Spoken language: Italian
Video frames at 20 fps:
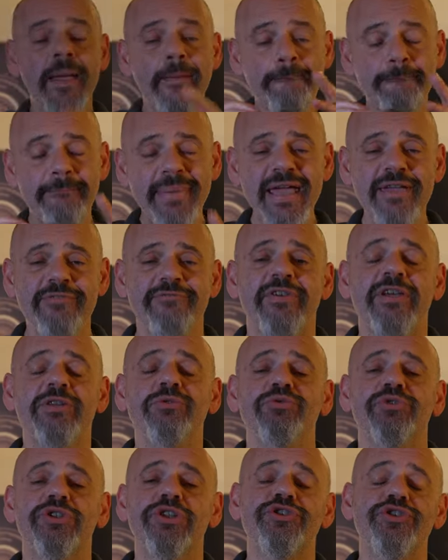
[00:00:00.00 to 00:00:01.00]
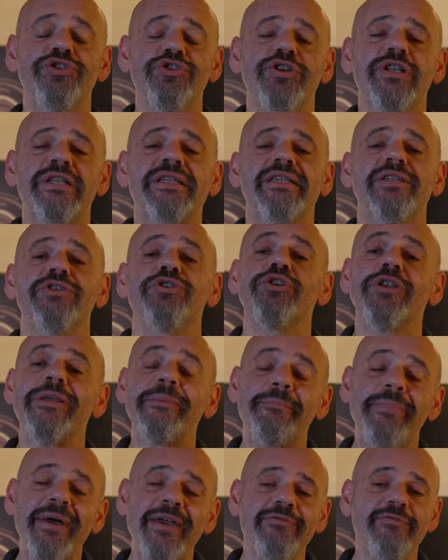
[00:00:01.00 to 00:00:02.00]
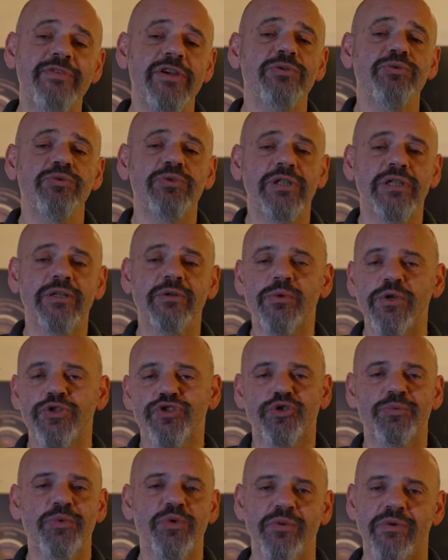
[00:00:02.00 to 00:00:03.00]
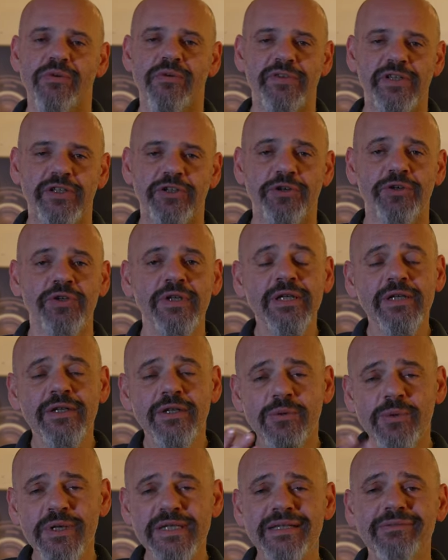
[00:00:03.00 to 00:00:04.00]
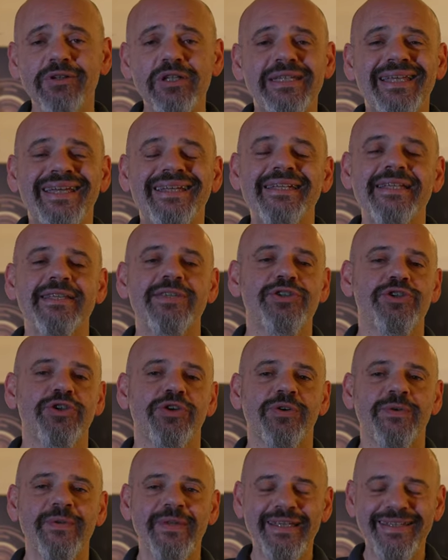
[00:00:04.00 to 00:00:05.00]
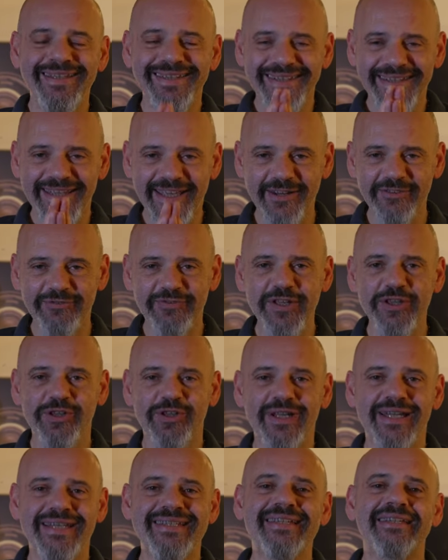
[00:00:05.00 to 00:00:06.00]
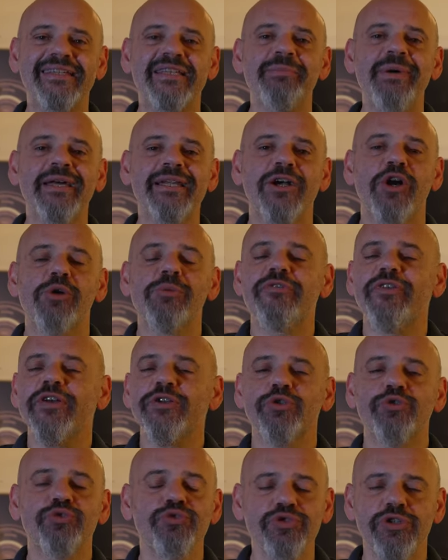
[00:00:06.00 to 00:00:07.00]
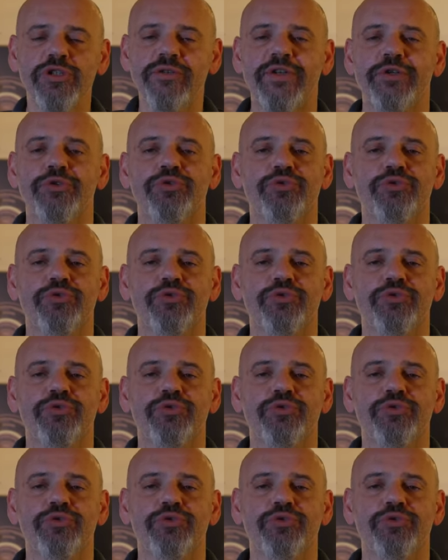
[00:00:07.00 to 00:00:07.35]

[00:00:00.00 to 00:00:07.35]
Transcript: Benvenuti signore e signori, benvenuti in questo mio nuovo video. Questa volta inizio il video della settimana come fanno tutti i veri